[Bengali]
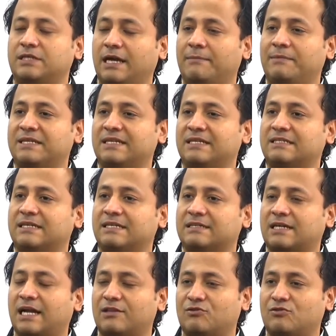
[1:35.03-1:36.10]
যে আমাদের যে
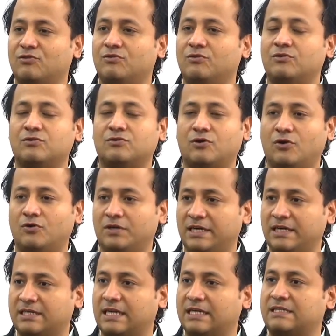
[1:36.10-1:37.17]
খাদ্য
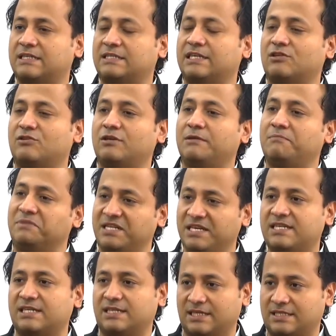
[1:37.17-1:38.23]
গ্রহণের ক্ষেত্রে যে ধরনের
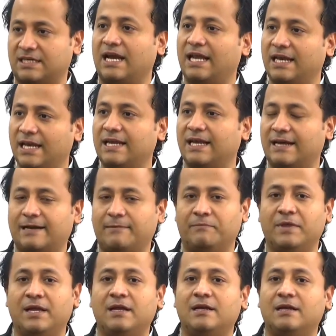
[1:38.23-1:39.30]
বিধিনিষেধ আছে হালাল হারাম
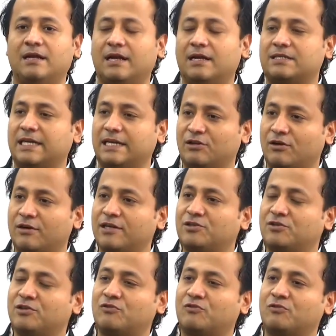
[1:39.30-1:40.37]
সেই ধরনের
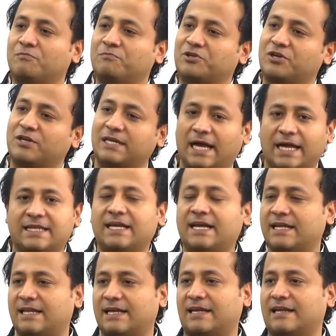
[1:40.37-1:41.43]
যদি কোনো বিষয় না
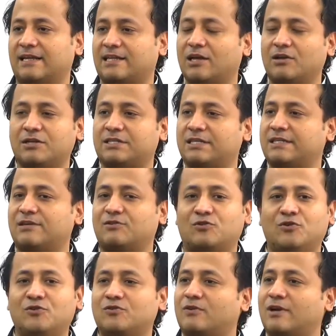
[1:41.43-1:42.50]
থেকে থাকে তাহলে সেটা
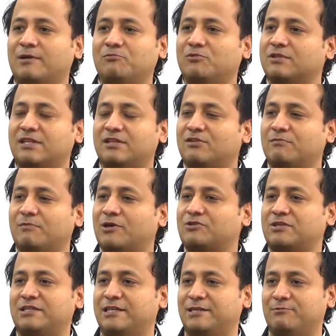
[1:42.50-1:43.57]
গ্রহণ করার মধ্যে তো
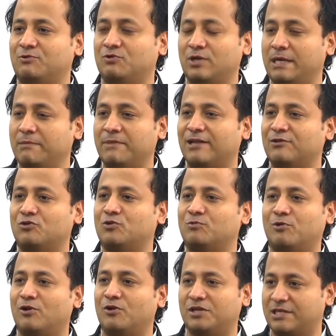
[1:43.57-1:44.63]
মানুষের ইমান
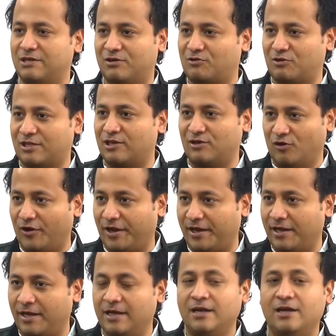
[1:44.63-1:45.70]
দুর্বল হয়ে যাওয়ার কথা নয়
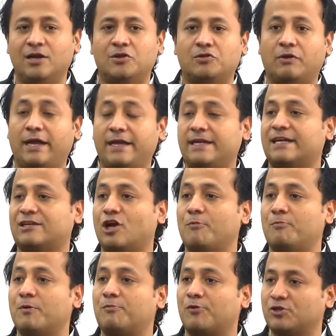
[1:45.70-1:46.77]
তো এটা একটা
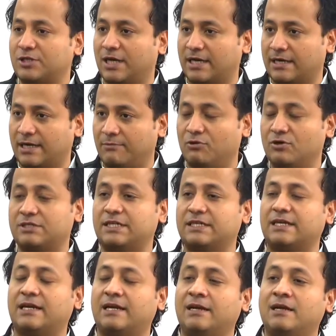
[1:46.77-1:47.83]
অপপ্রচার এবং
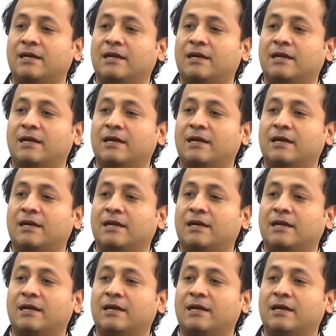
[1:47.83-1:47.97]
সেটা